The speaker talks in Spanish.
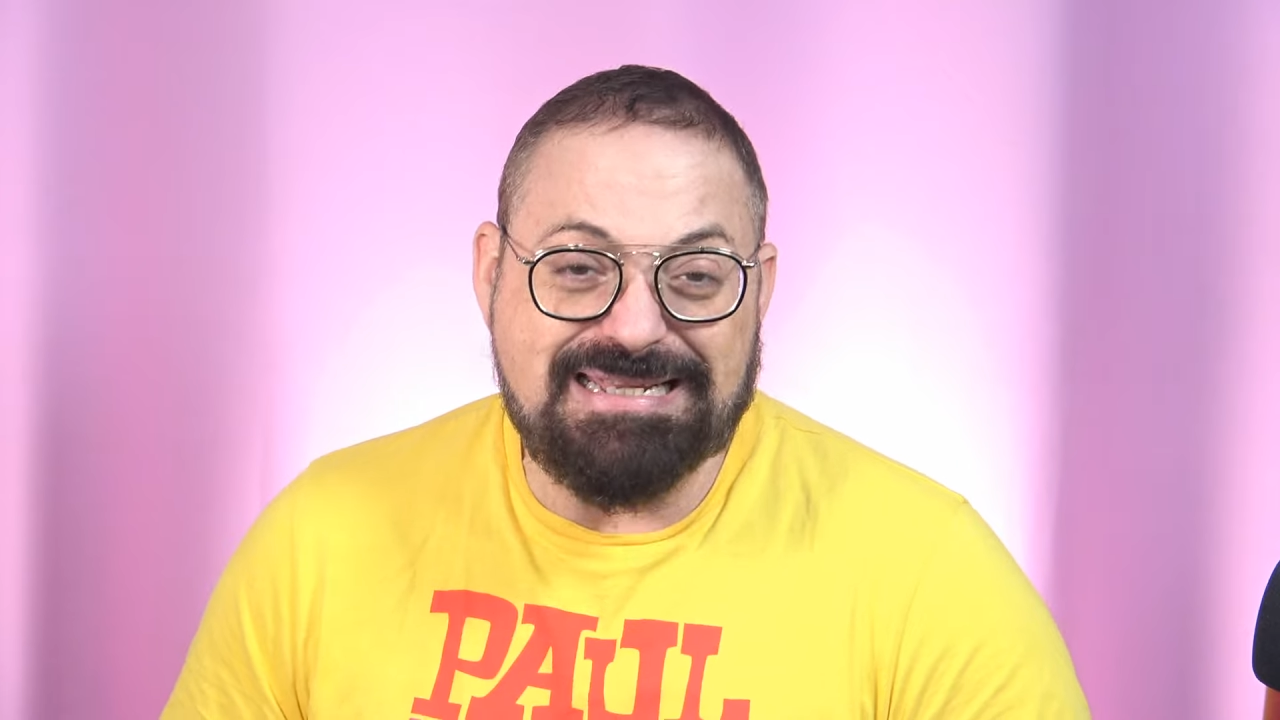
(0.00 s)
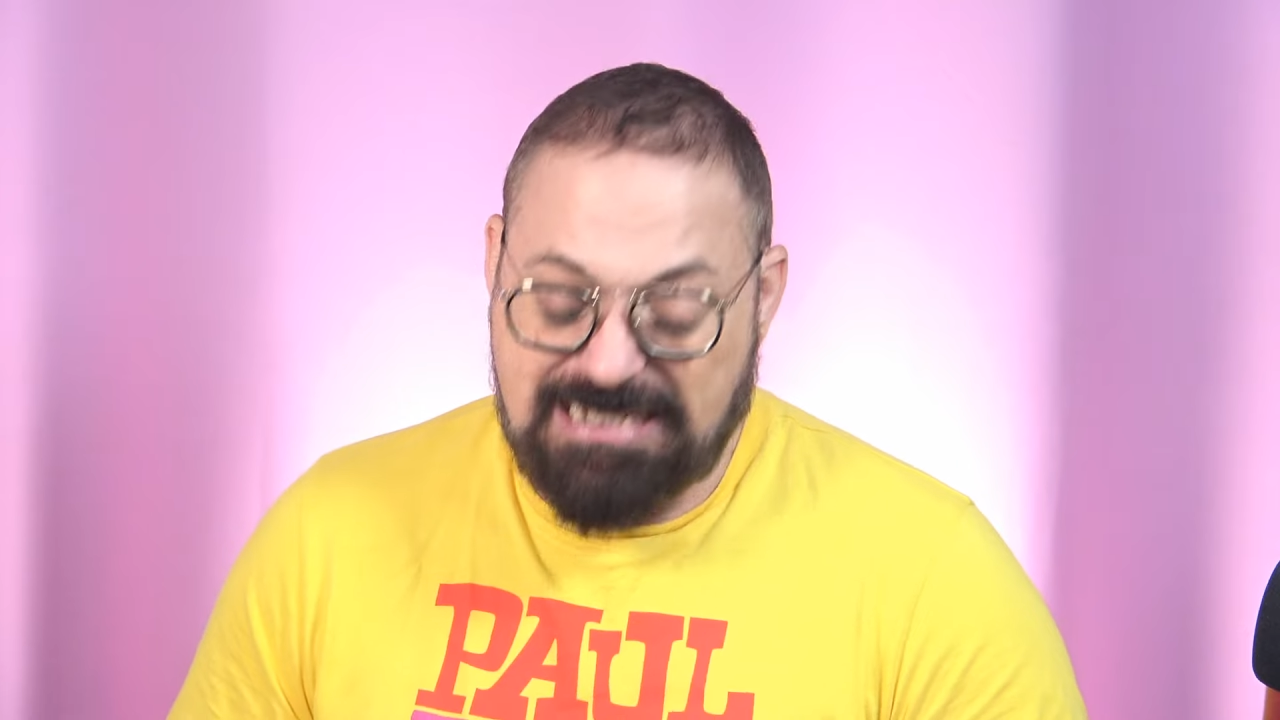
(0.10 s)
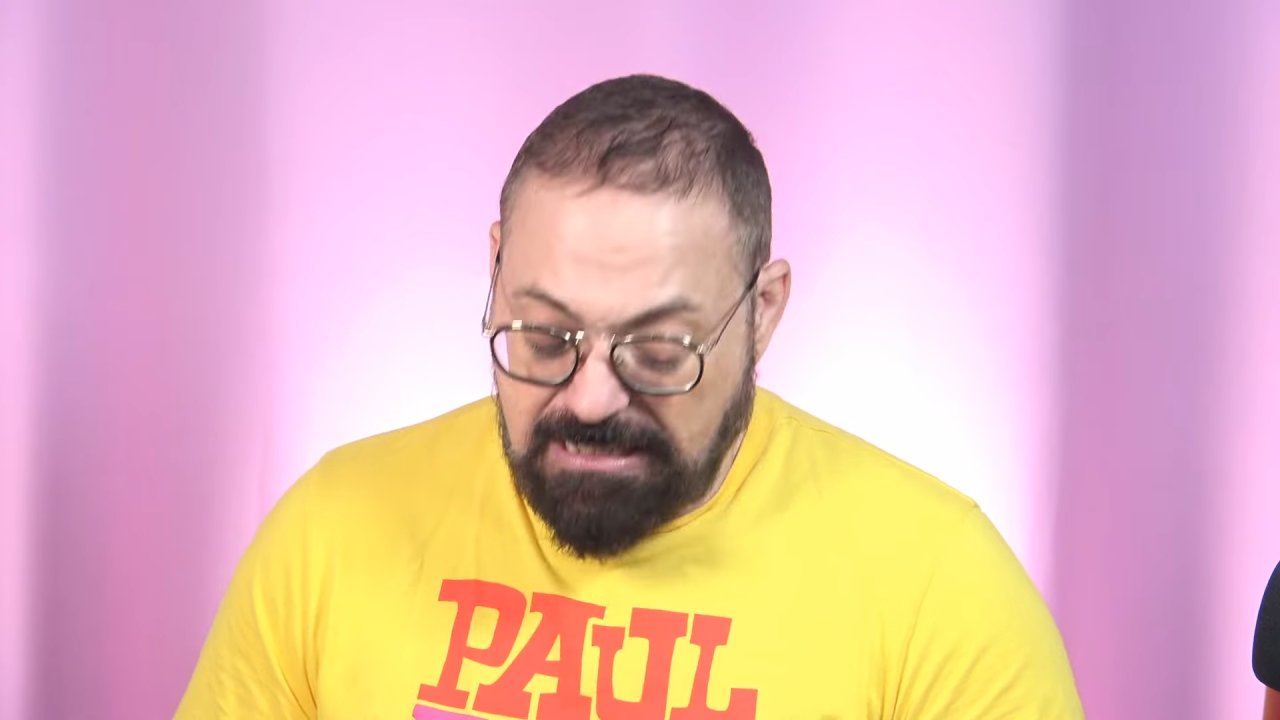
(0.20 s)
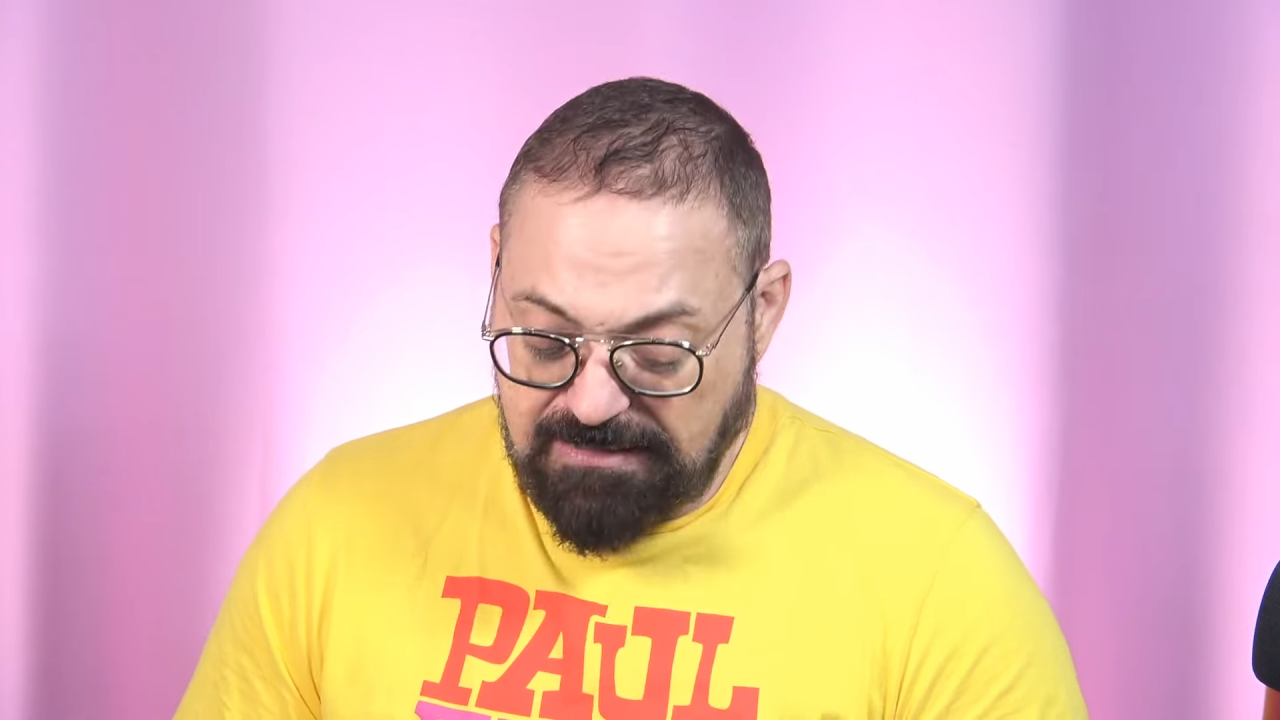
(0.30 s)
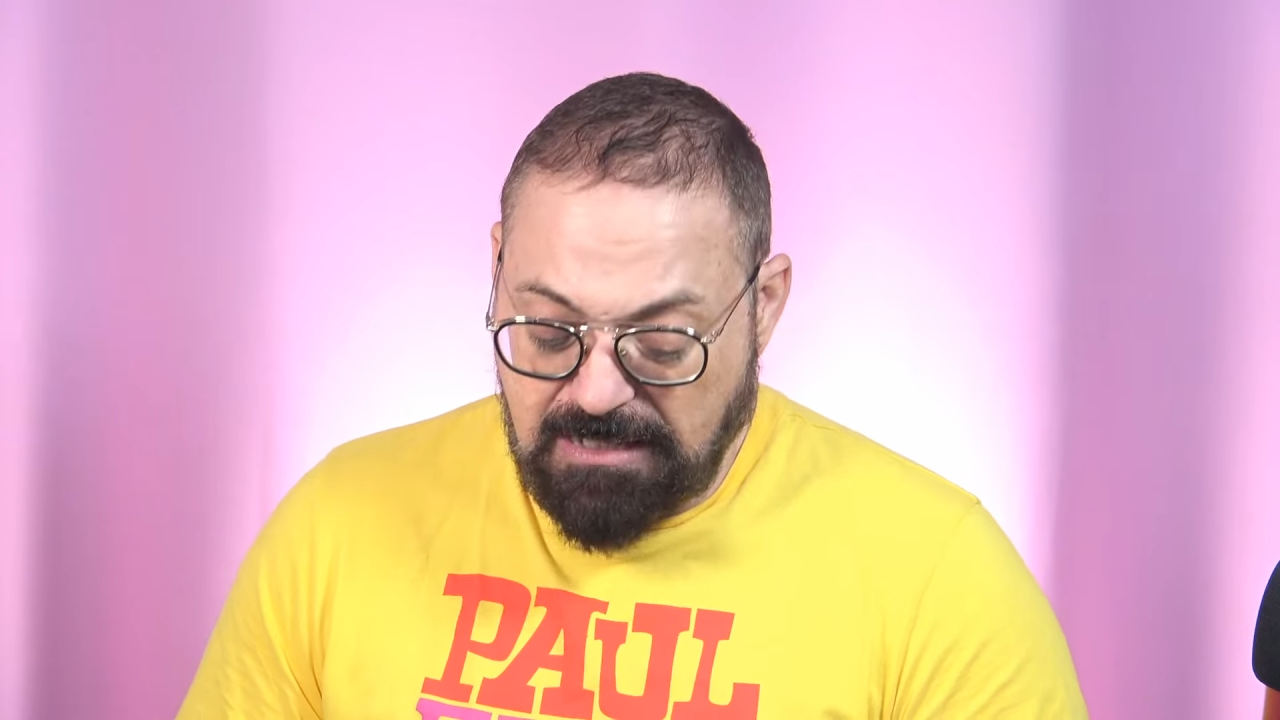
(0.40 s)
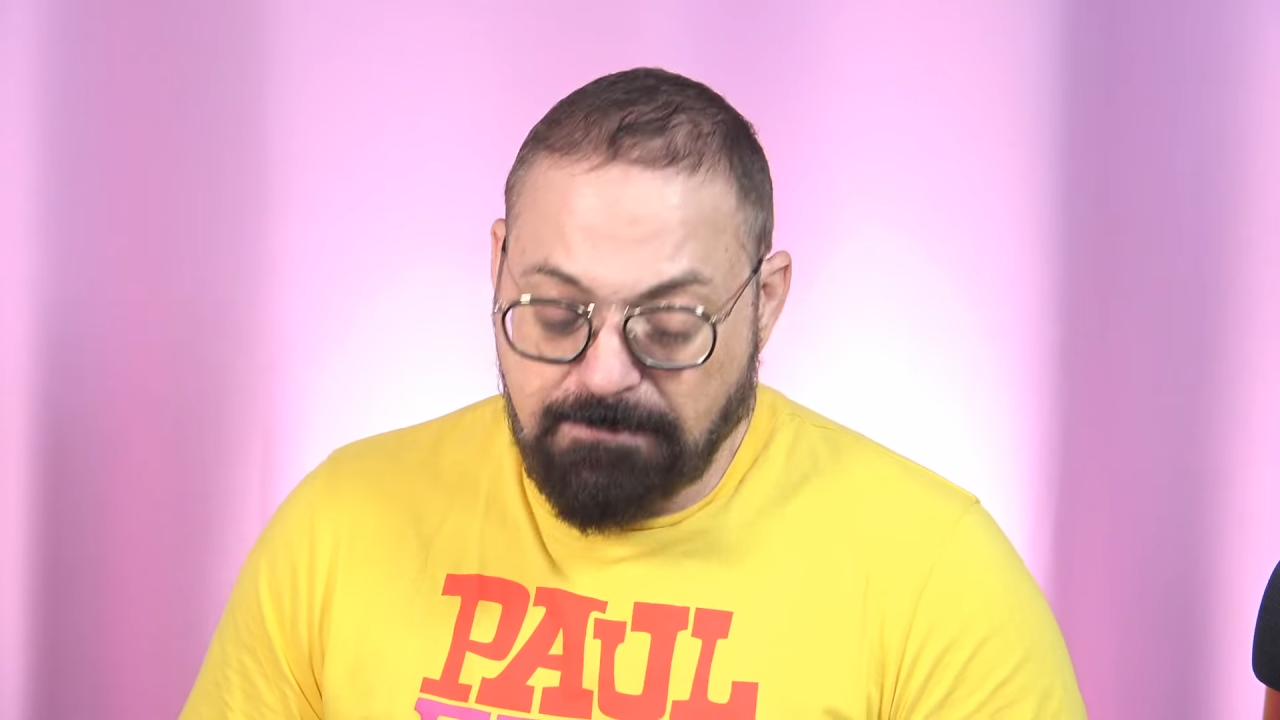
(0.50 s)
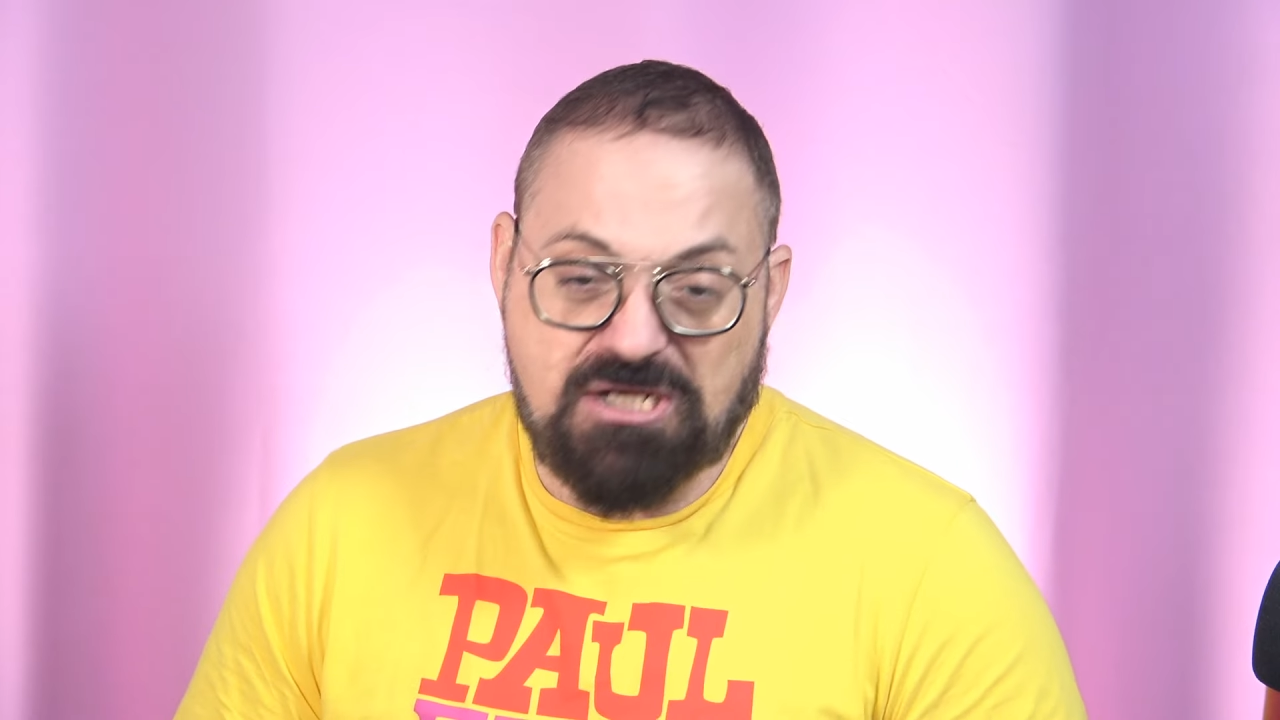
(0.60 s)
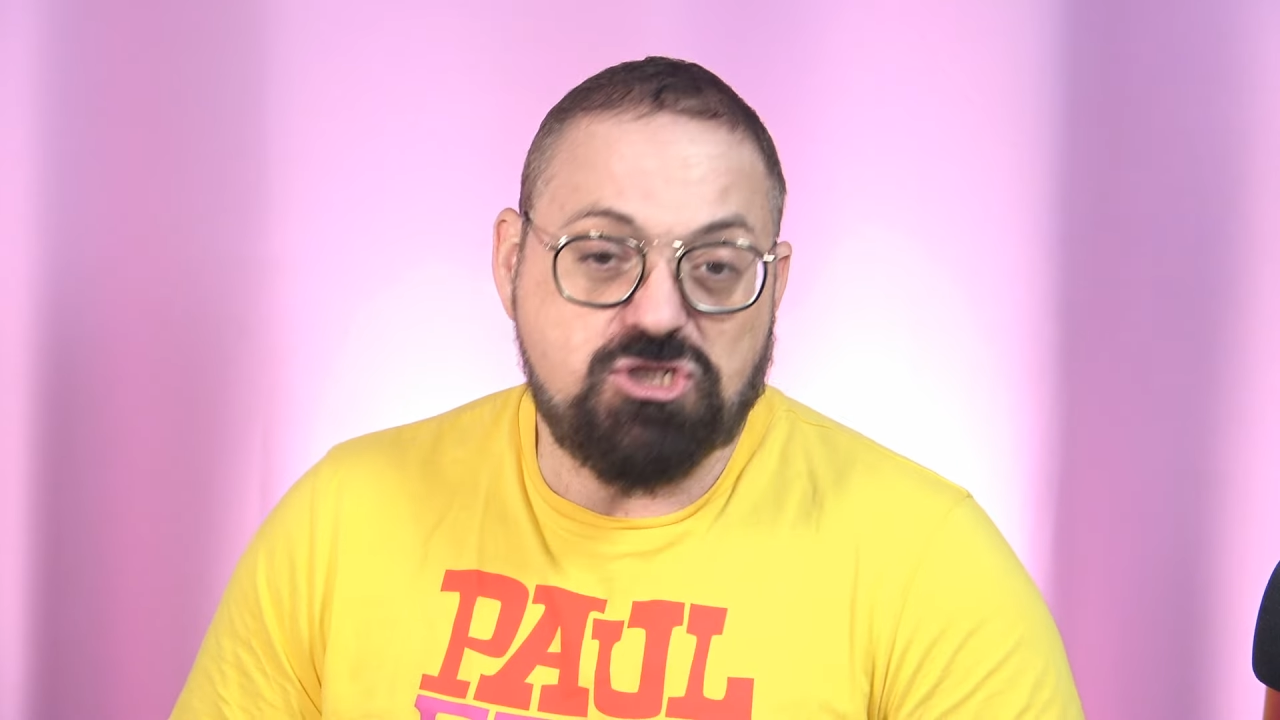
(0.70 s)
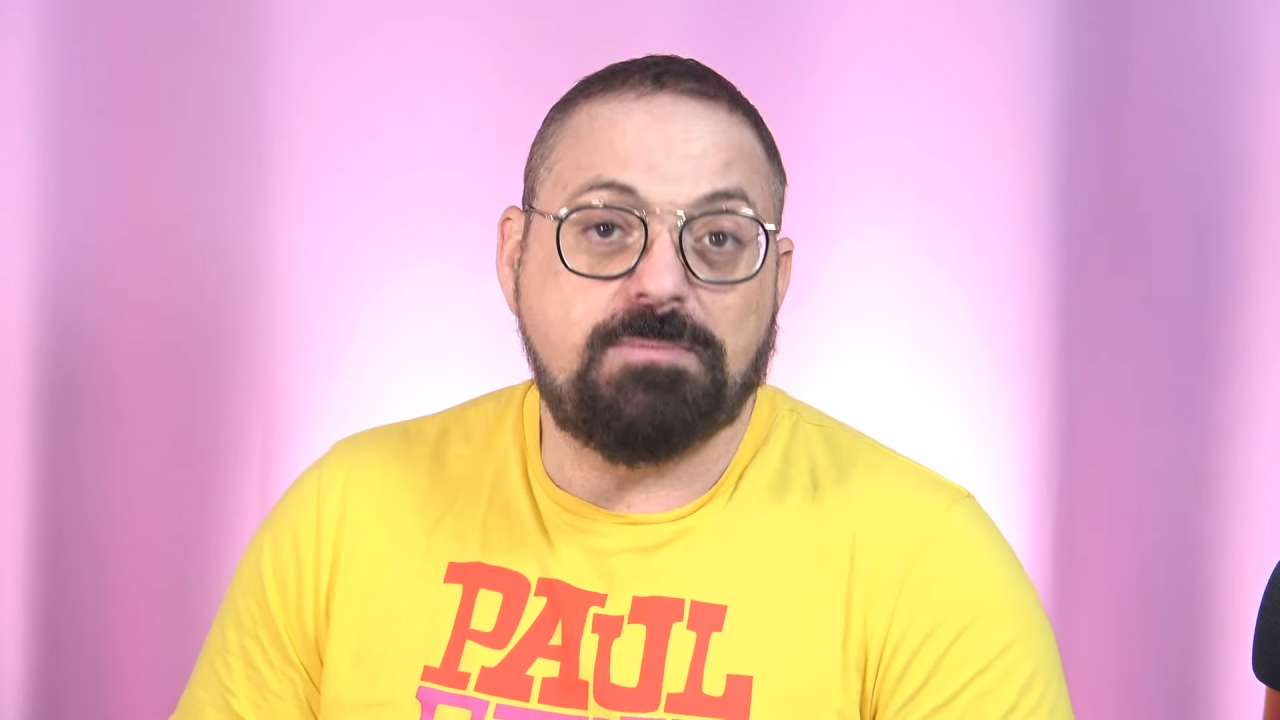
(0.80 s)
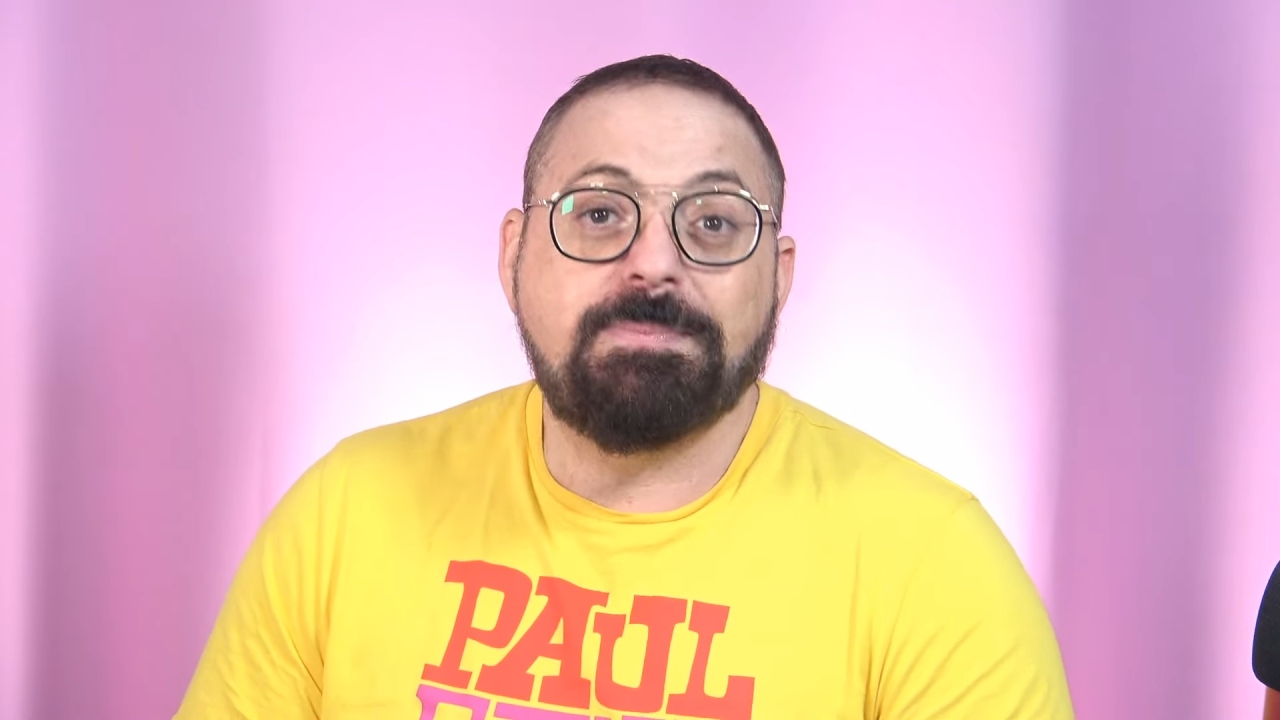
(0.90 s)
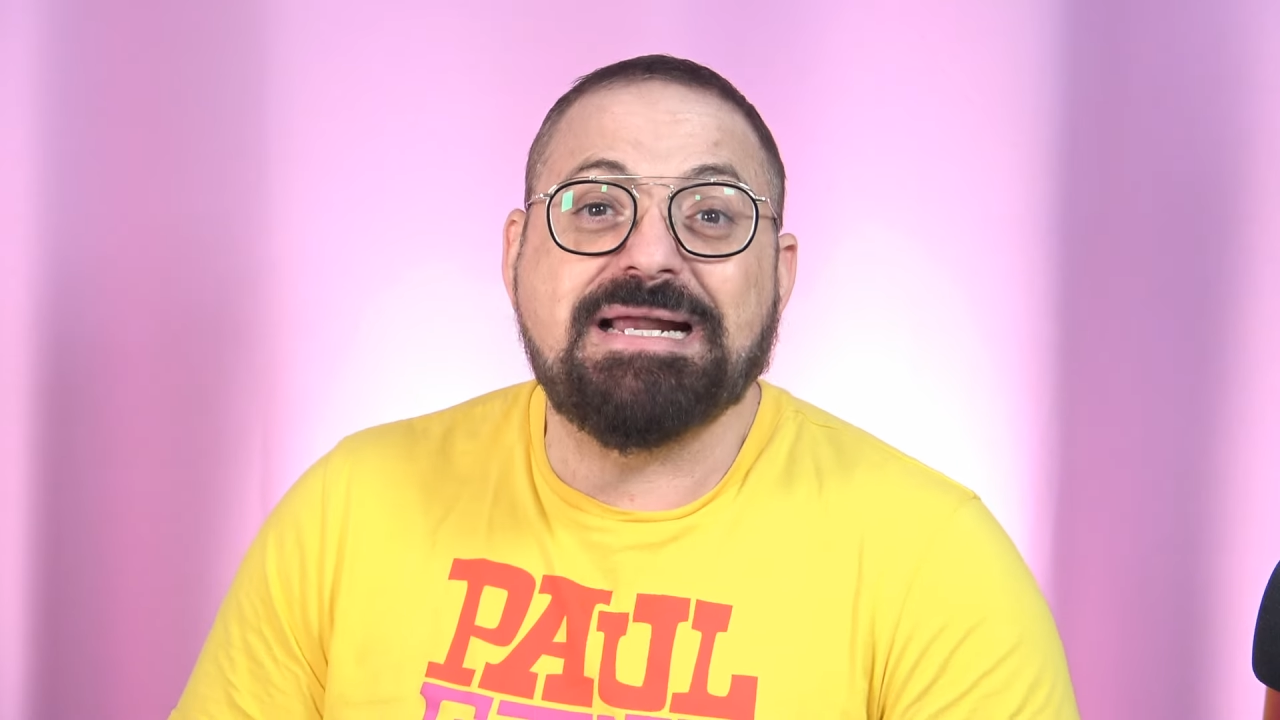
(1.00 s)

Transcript: y salir del paso.